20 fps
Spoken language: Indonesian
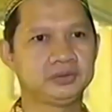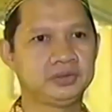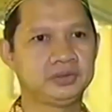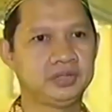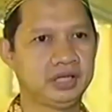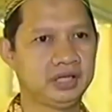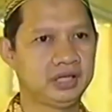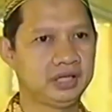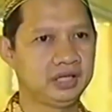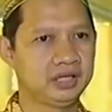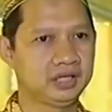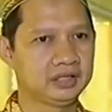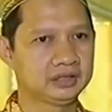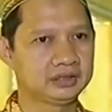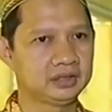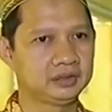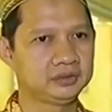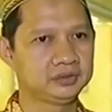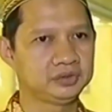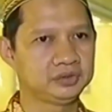Kami
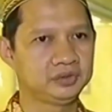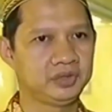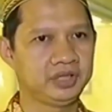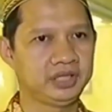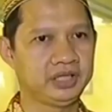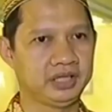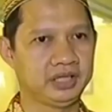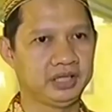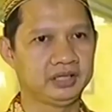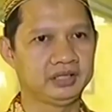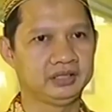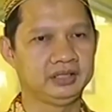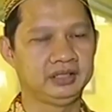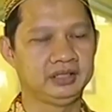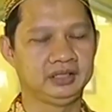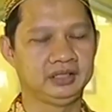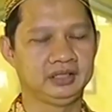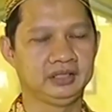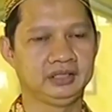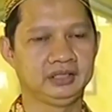sudah
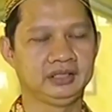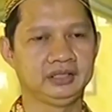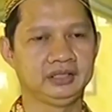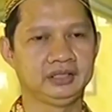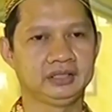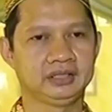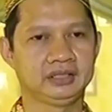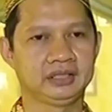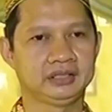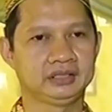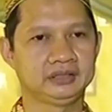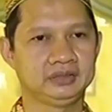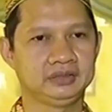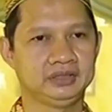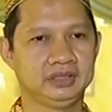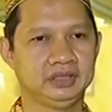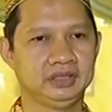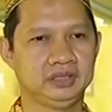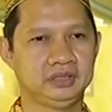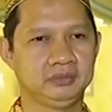telusuri ya di
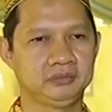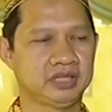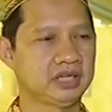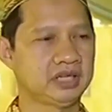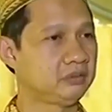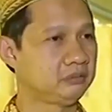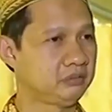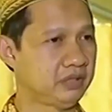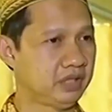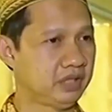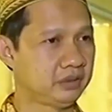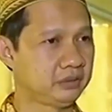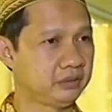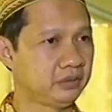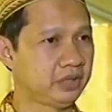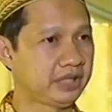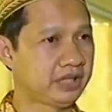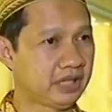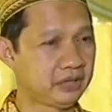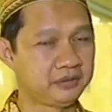kan itu di
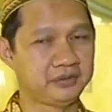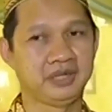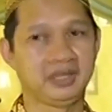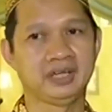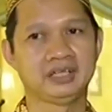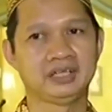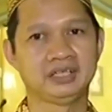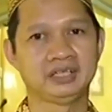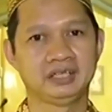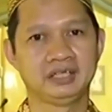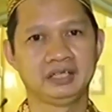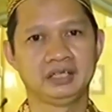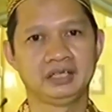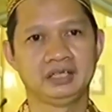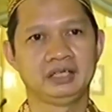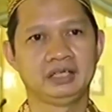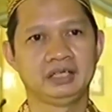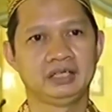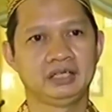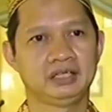Pekanbaru Riau ya.
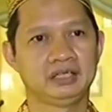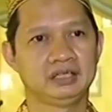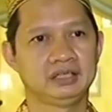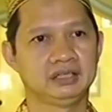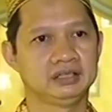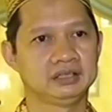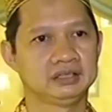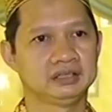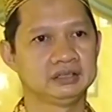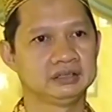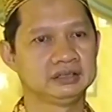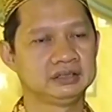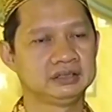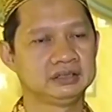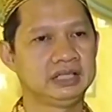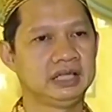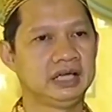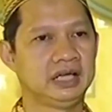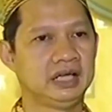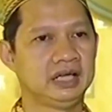
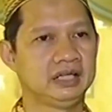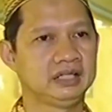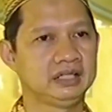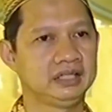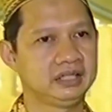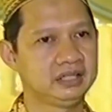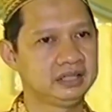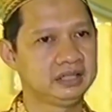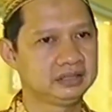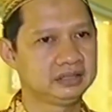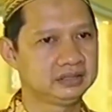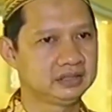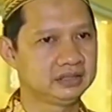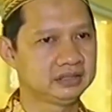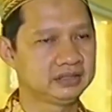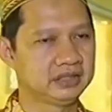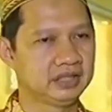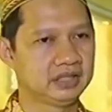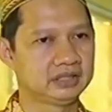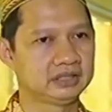Uh, tidak
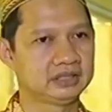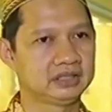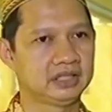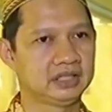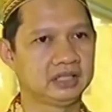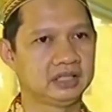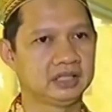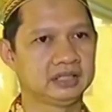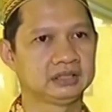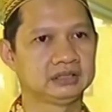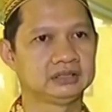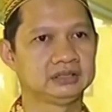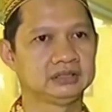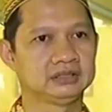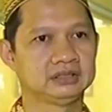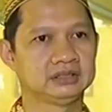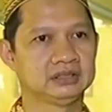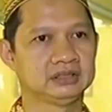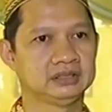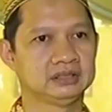ada
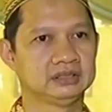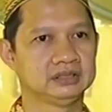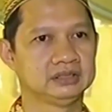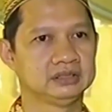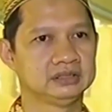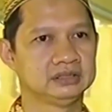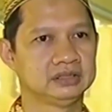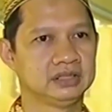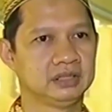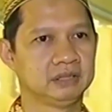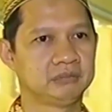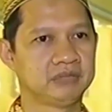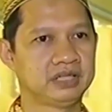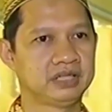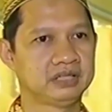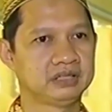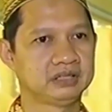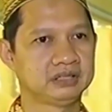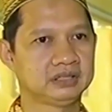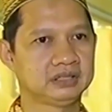tercatat
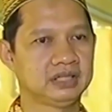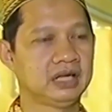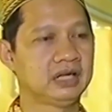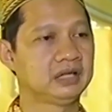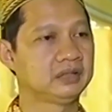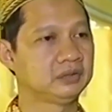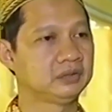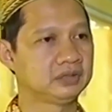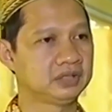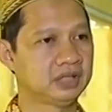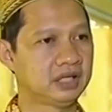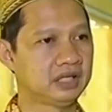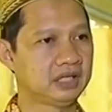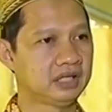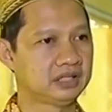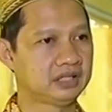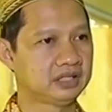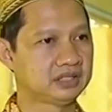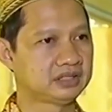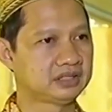uh, apa
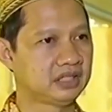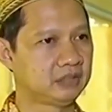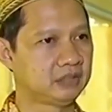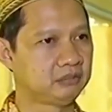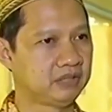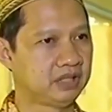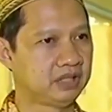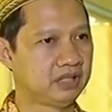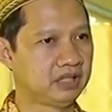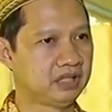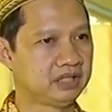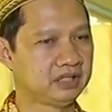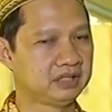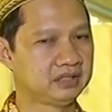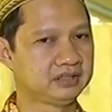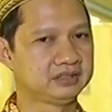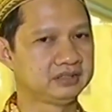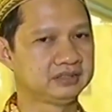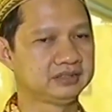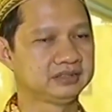keanggotaan atas
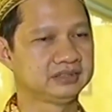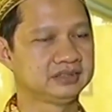nama